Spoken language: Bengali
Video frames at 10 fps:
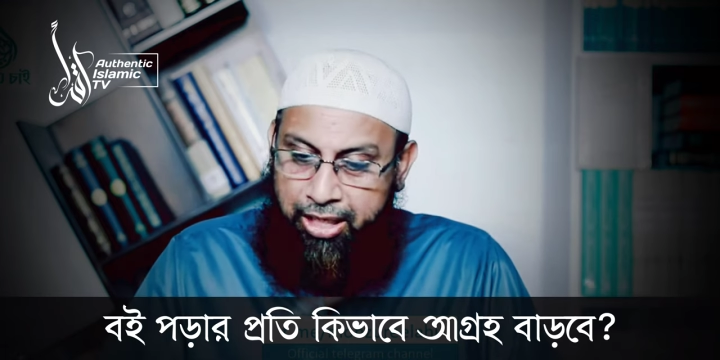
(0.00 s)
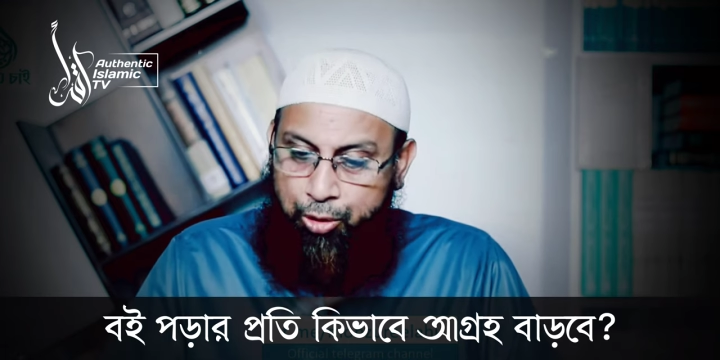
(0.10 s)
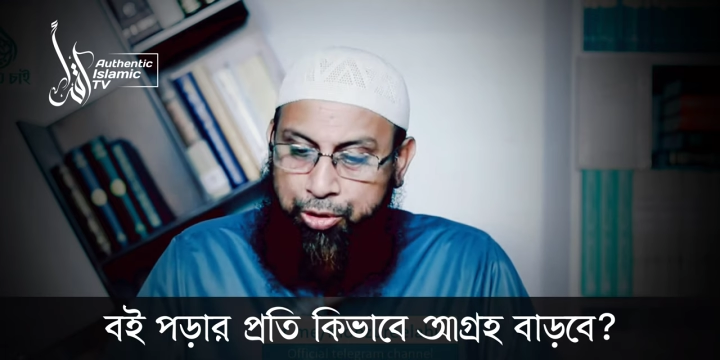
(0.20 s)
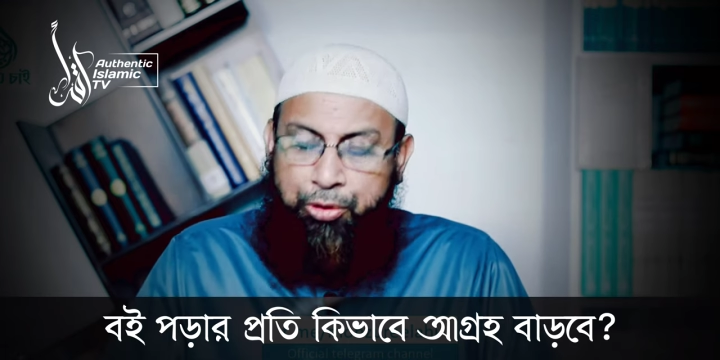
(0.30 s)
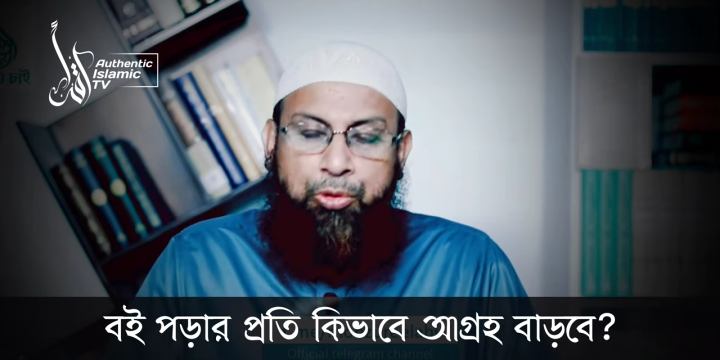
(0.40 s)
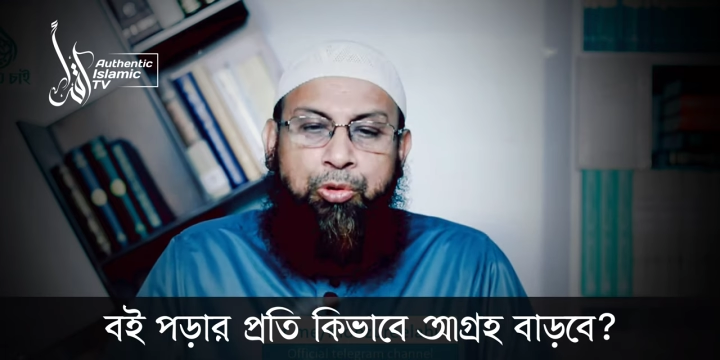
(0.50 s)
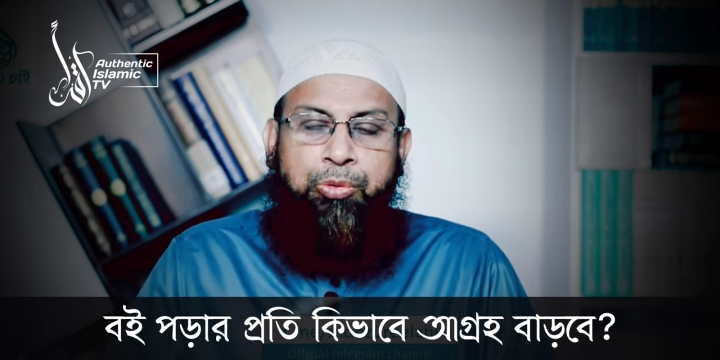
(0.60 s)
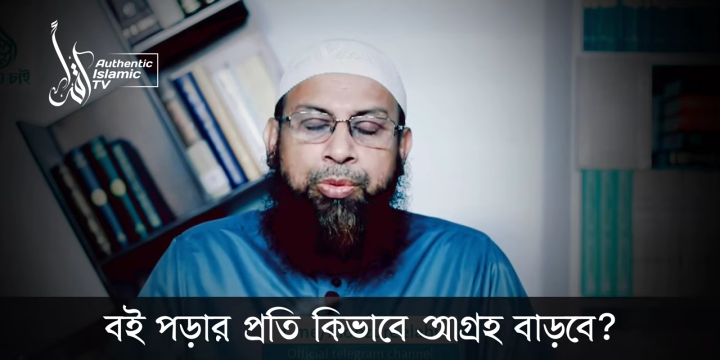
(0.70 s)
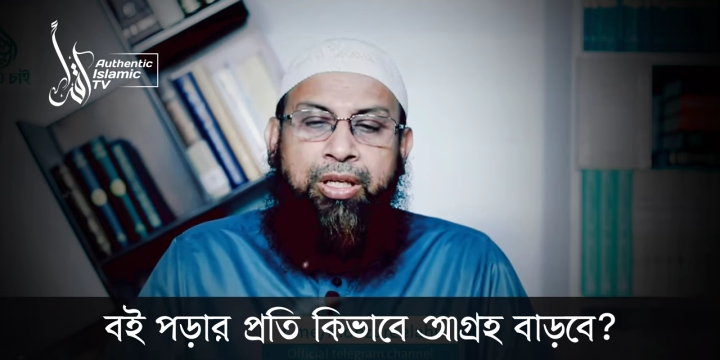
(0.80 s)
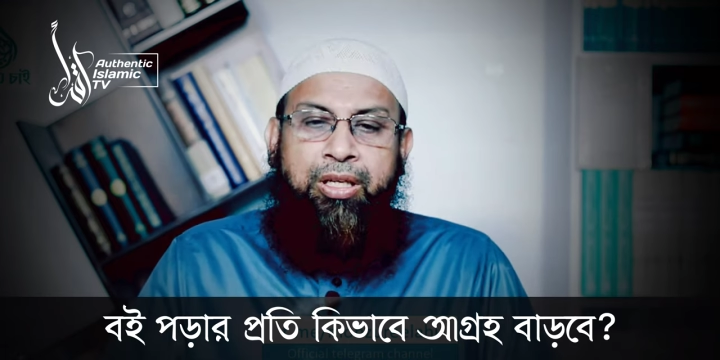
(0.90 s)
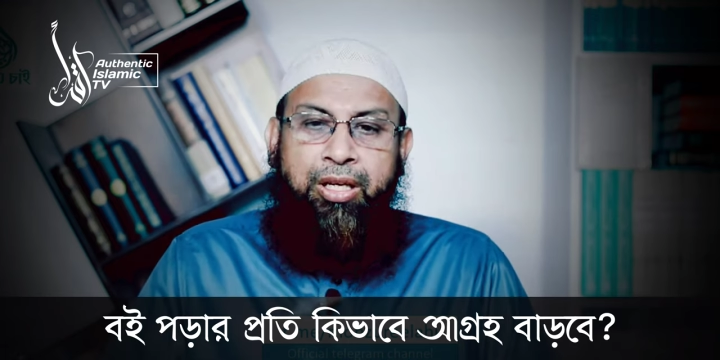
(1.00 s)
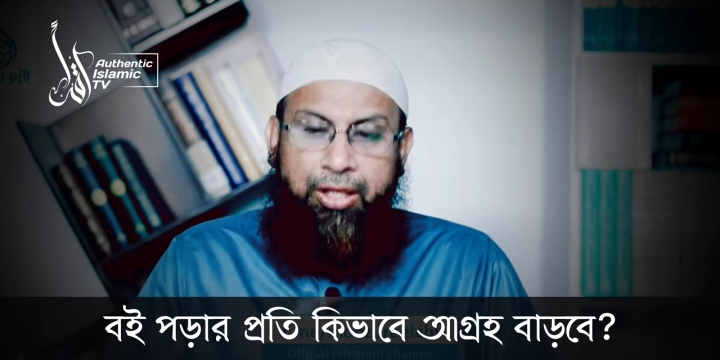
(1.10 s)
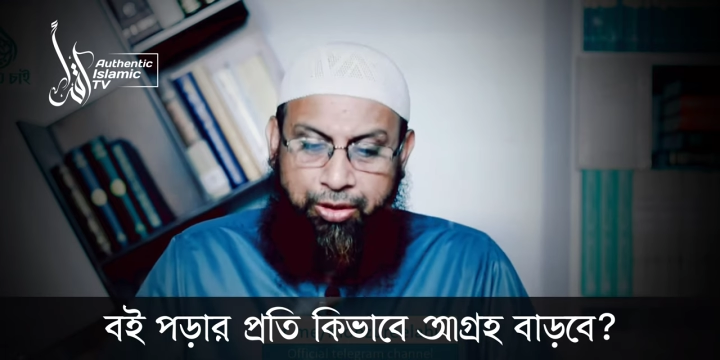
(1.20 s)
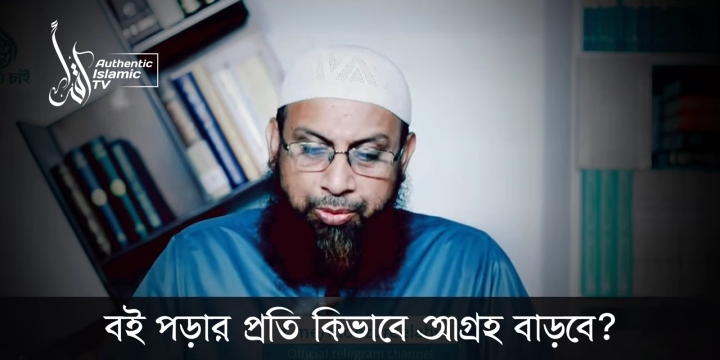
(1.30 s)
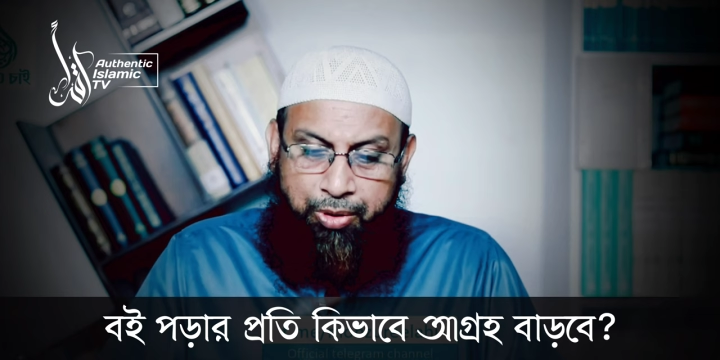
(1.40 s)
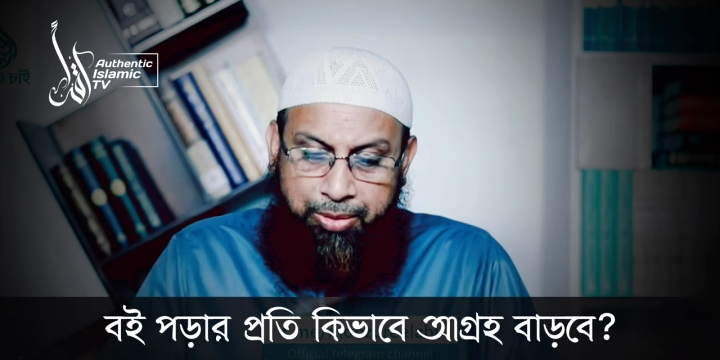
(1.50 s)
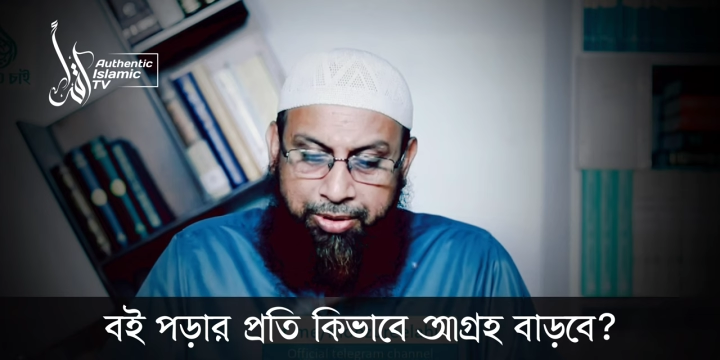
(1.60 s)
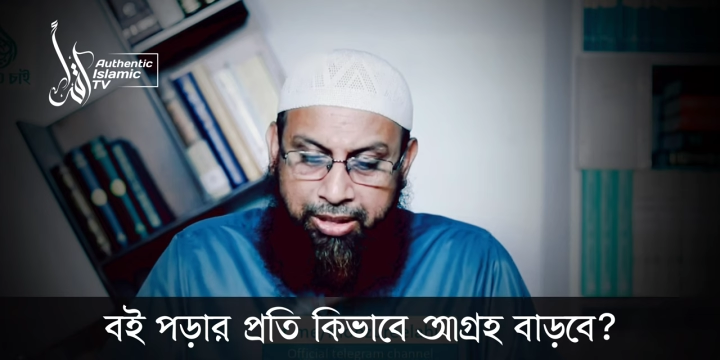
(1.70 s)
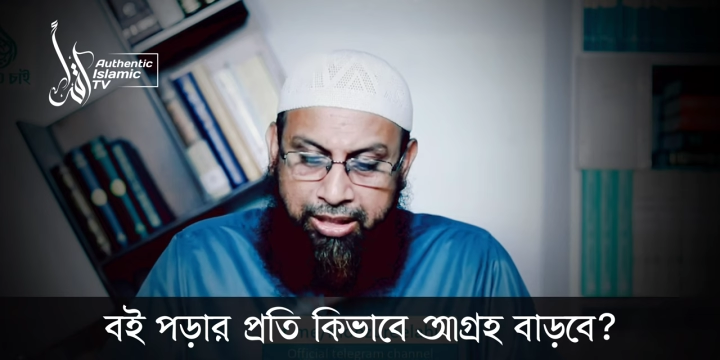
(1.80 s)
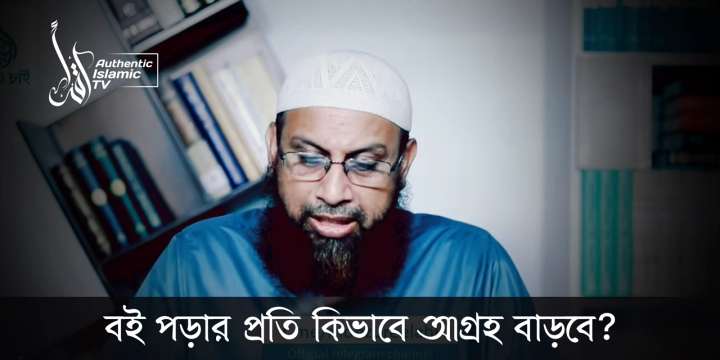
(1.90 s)
আলোকিত করবে যে বই
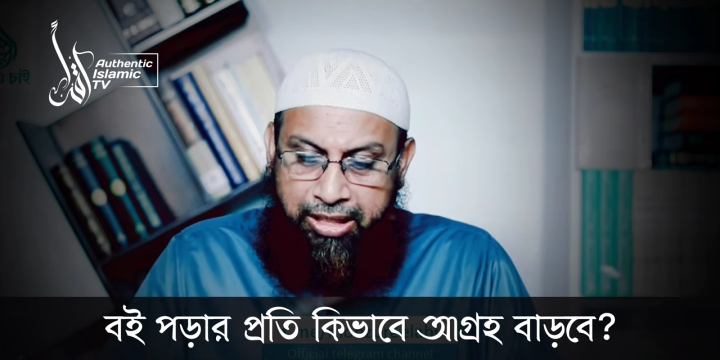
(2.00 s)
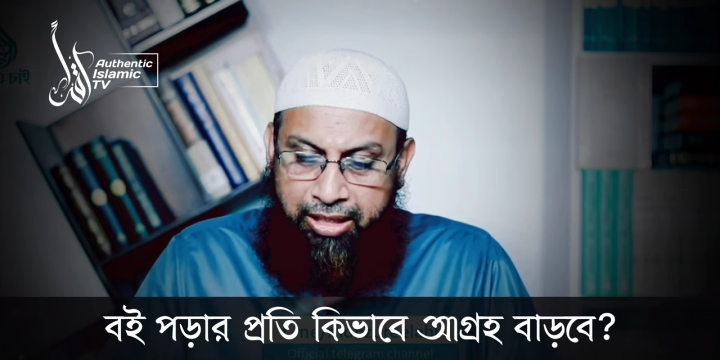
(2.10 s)
আমাদেরকে